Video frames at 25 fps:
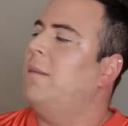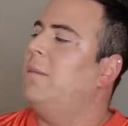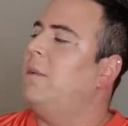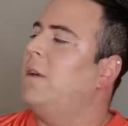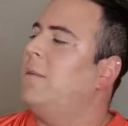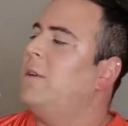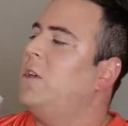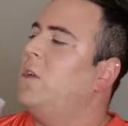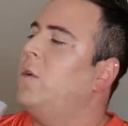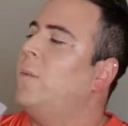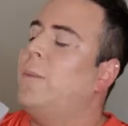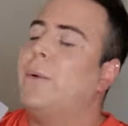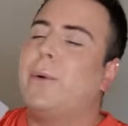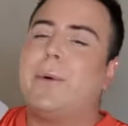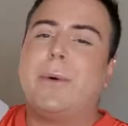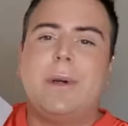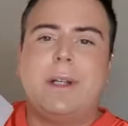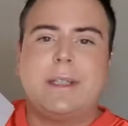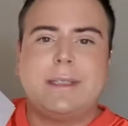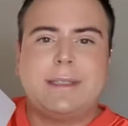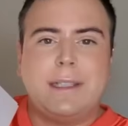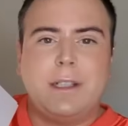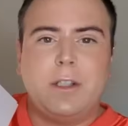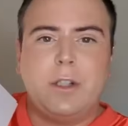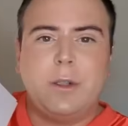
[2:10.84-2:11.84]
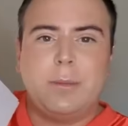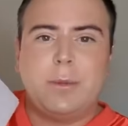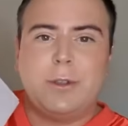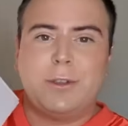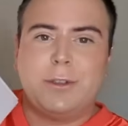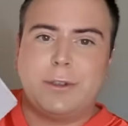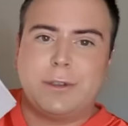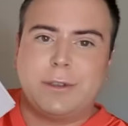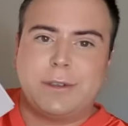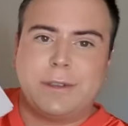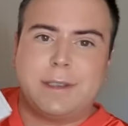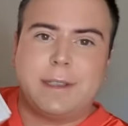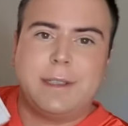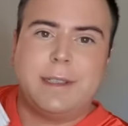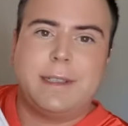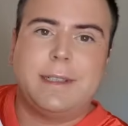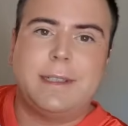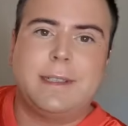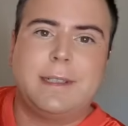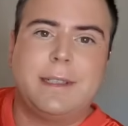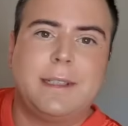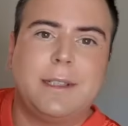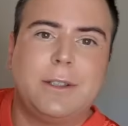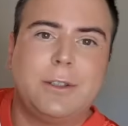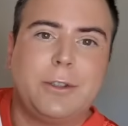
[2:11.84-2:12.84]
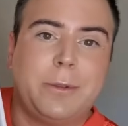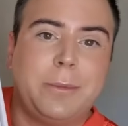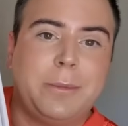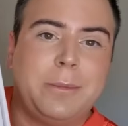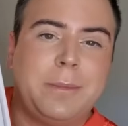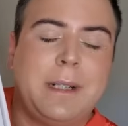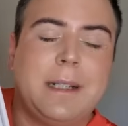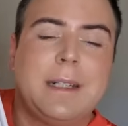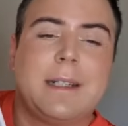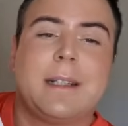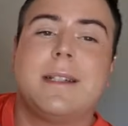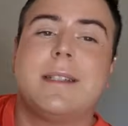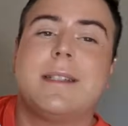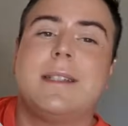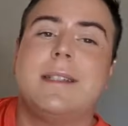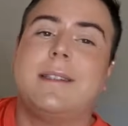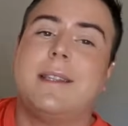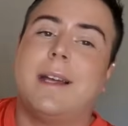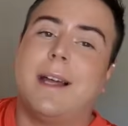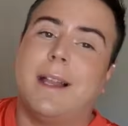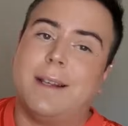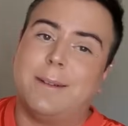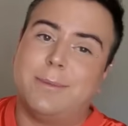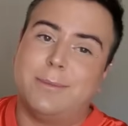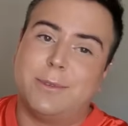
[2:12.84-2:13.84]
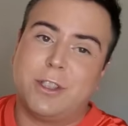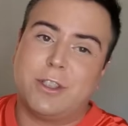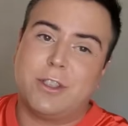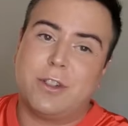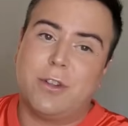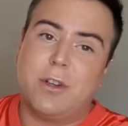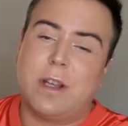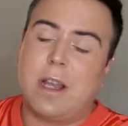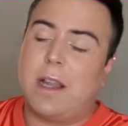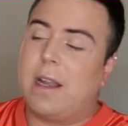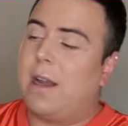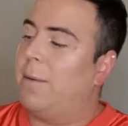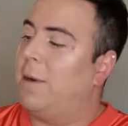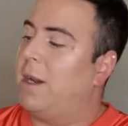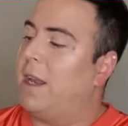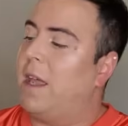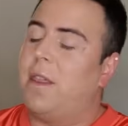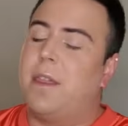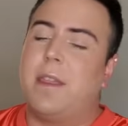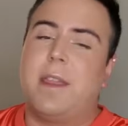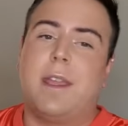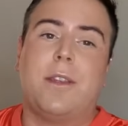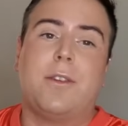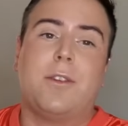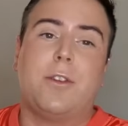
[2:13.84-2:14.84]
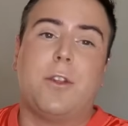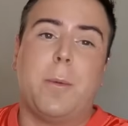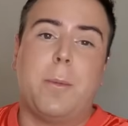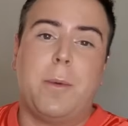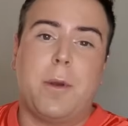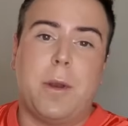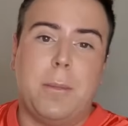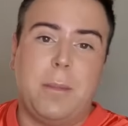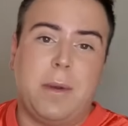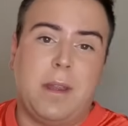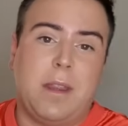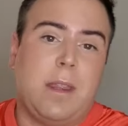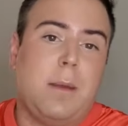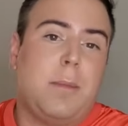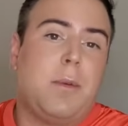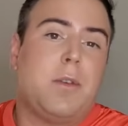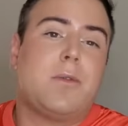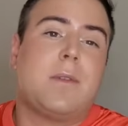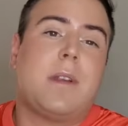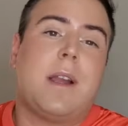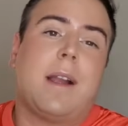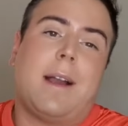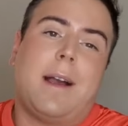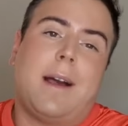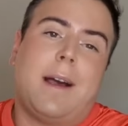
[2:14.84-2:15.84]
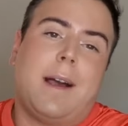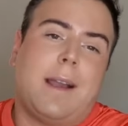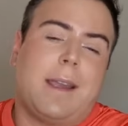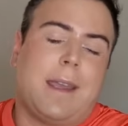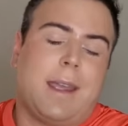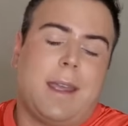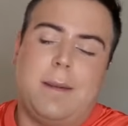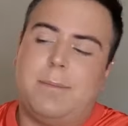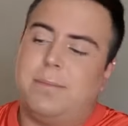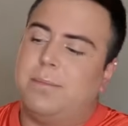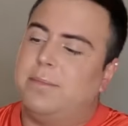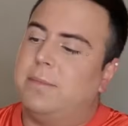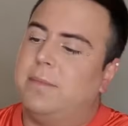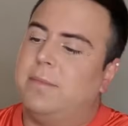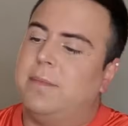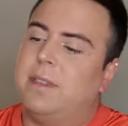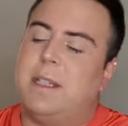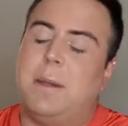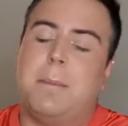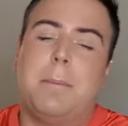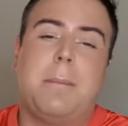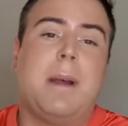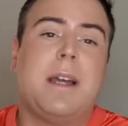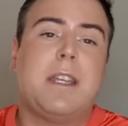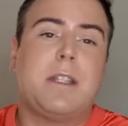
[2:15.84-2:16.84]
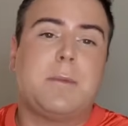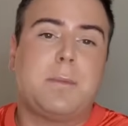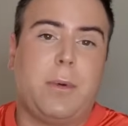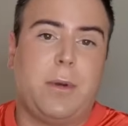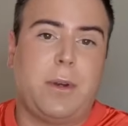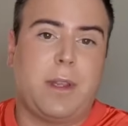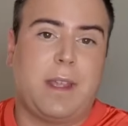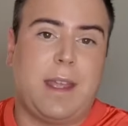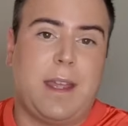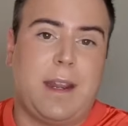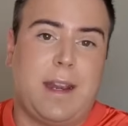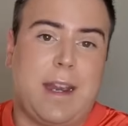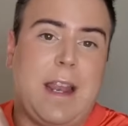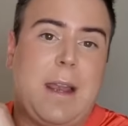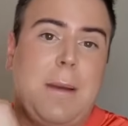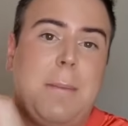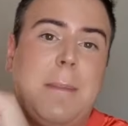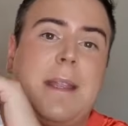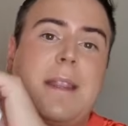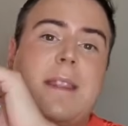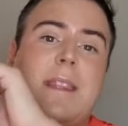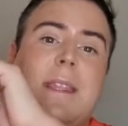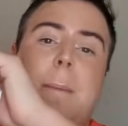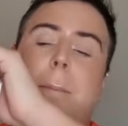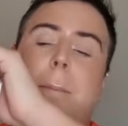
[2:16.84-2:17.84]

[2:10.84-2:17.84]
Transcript: me ha venido un poco así como tocada con marcas y tal. No sé lo que acabaré haciendo, pero en principio es una caja que, sin más, porque realmente